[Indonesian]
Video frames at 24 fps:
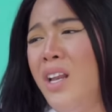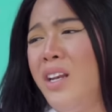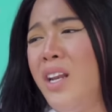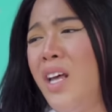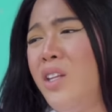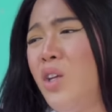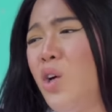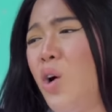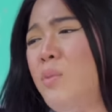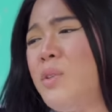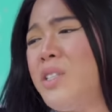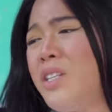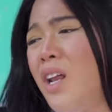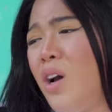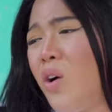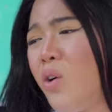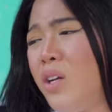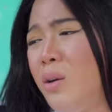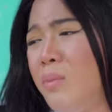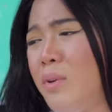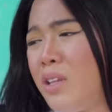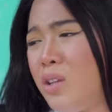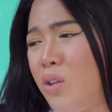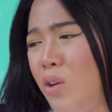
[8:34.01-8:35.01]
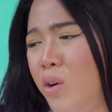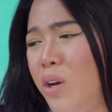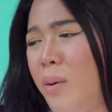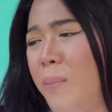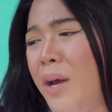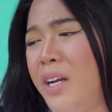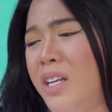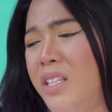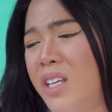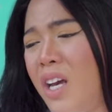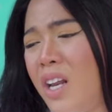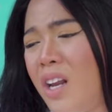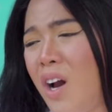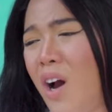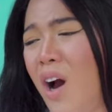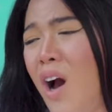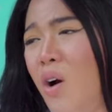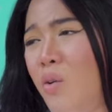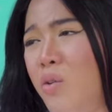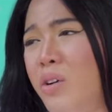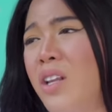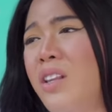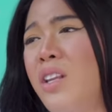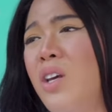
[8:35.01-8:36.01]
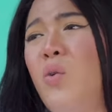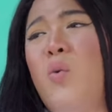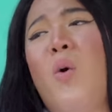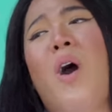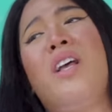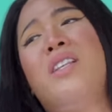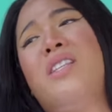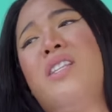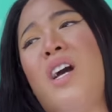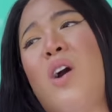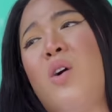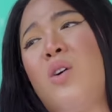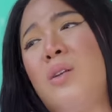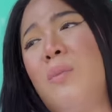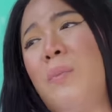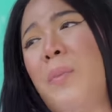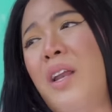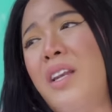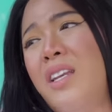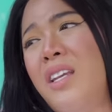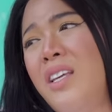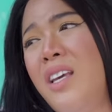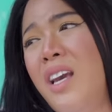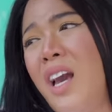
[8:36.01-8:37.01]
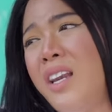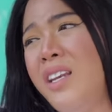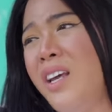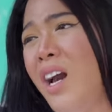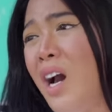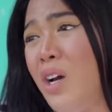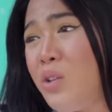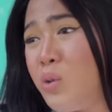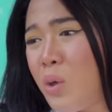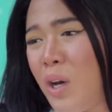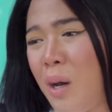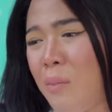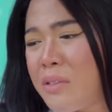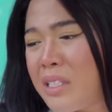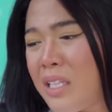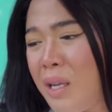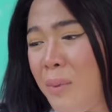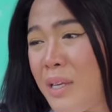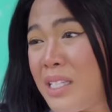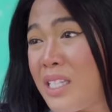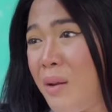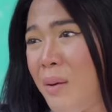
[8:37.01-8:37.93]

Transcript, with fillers: nanti kok misalnya kau udah betul dapat di cara kau nanti kau ajak kau tempat dia dia nggak suka beselemak,